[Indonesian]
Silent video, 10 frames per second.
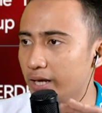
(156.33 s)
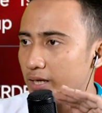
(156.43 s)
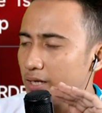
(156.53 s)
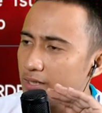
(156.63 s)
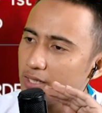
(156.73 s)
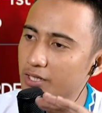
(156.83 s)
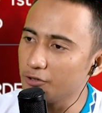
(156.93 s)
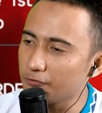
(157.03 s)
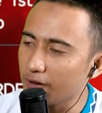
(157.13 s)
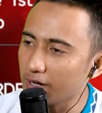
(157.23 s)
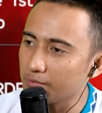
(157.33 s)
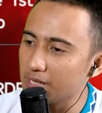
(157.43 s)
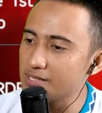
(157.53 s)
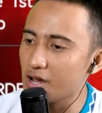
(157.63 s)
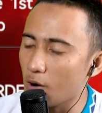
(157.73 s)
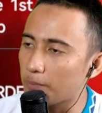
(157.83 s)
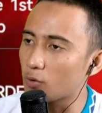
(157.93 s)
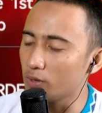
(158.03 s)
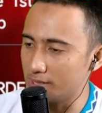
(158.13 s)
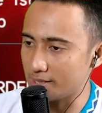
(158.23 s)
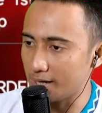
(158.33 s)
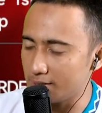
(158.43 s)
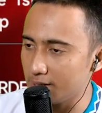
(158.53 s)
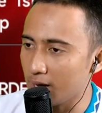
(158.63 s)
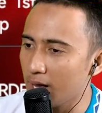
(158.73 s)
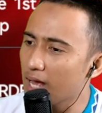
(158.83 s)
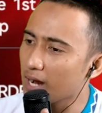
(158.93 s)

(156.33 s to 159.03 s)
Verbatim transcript: Ini event menjawab kuis guys ya.